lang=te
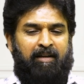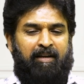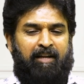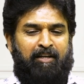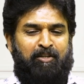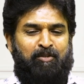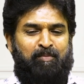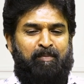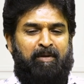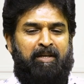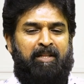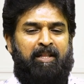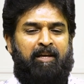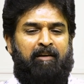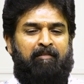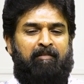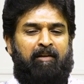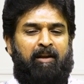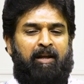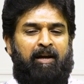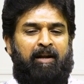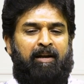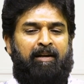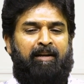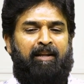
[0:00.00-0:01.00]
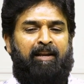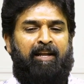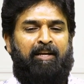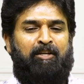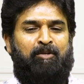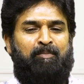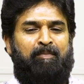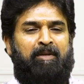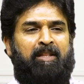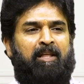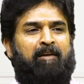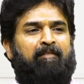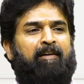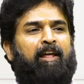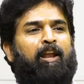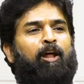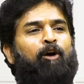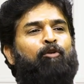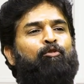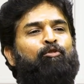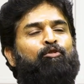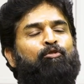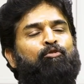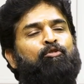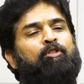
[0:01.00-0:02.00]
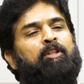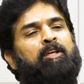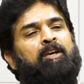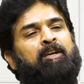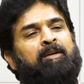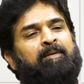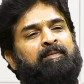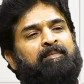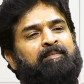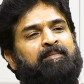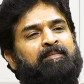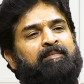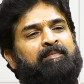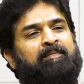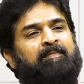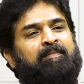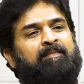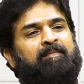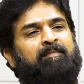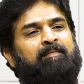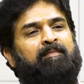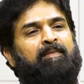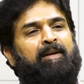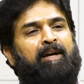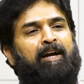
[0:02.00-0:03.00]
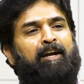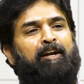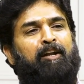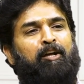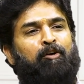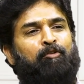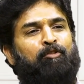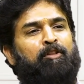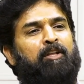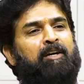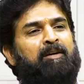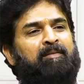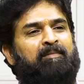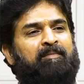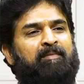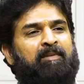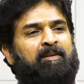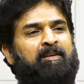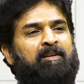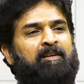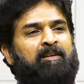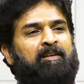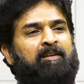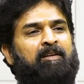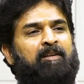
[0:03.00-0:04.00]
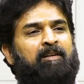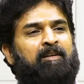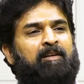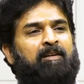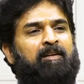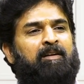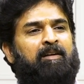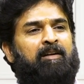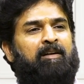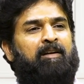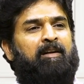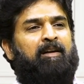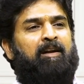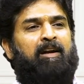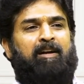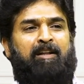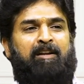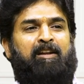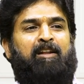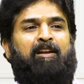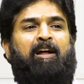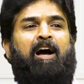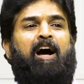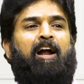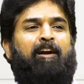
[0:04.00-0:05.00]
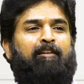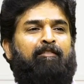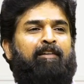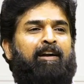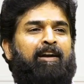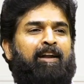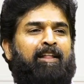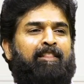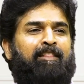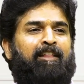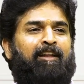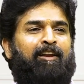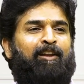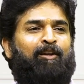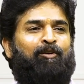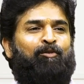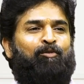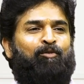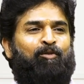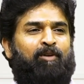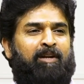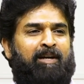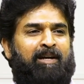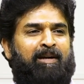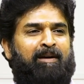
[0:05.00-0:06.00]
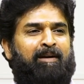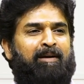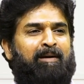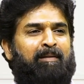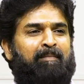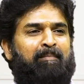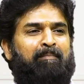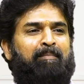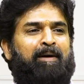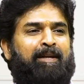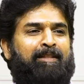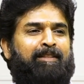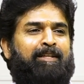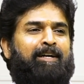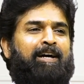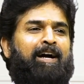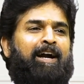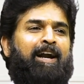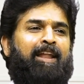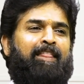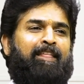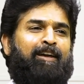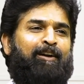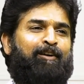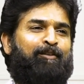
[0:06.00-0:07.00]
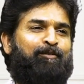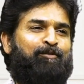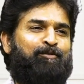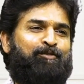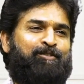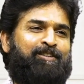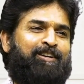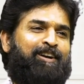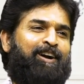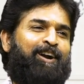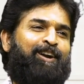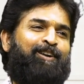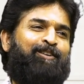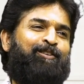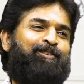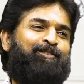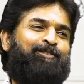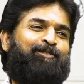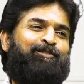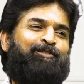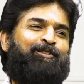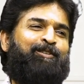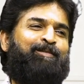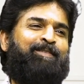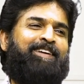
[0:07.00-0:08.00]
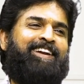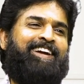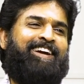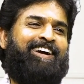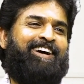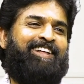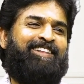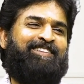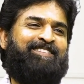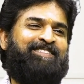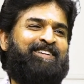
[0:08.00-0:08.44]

లక్ష్మీదేవిలా అంటే లక్ష్మీదేవి ఎలా ఉంటుంది మీకు ఐడియా ఉందా అంటే నేను ఆడవాళ్ళందరినీ కూడా భర్త కాళ్ళ దగ్గర కూర్చొని కాళ్ళు నొక్కుతూ ఉండమని కాదు